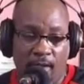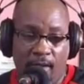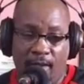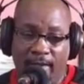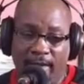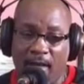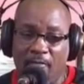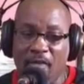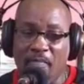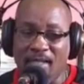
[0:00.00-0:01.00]
Et les nègres
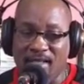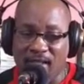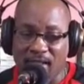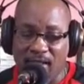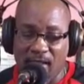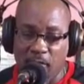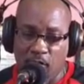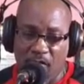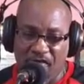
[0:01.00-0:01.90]
fait business, ils ont besoin